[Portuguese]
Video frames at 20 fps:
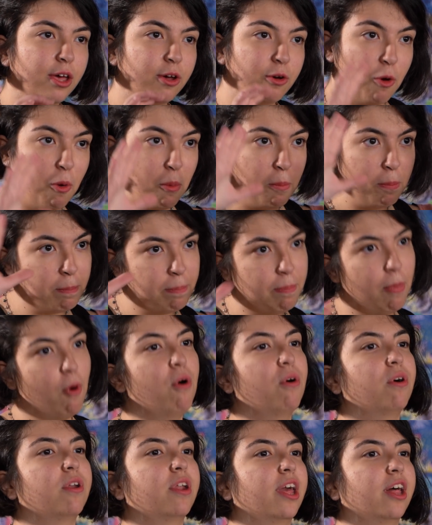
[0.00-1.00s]

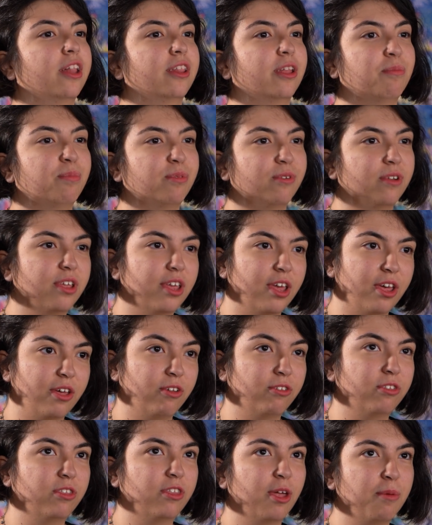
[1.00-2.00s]
compor ela, porque
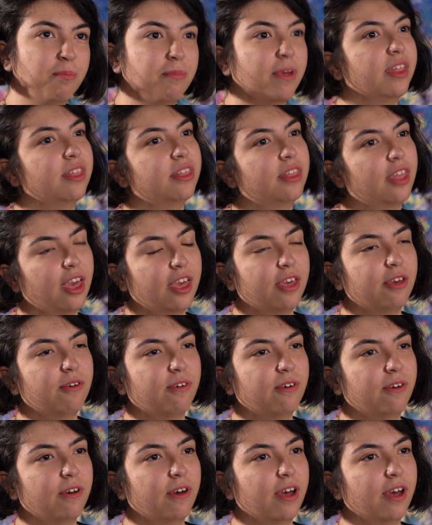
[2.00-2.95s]
eu também tenho